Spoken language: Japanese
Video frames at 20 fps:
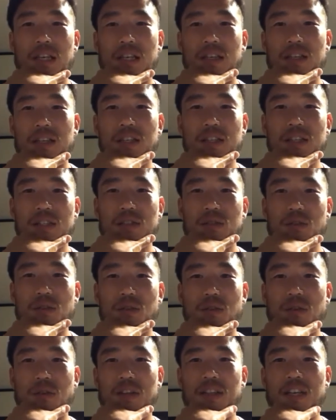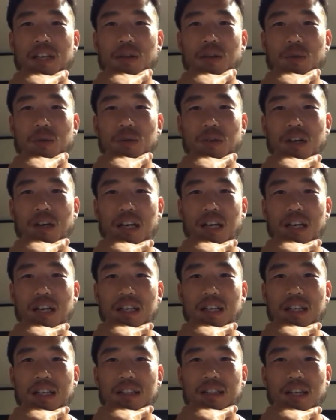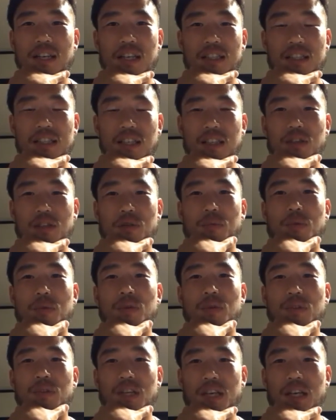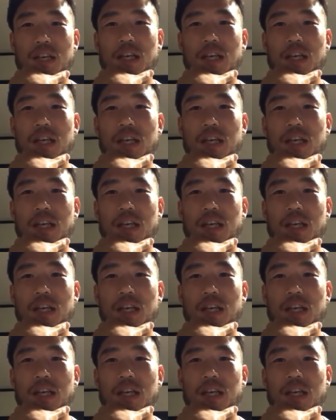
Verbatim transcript: リスクを負わないことが大事だと思うので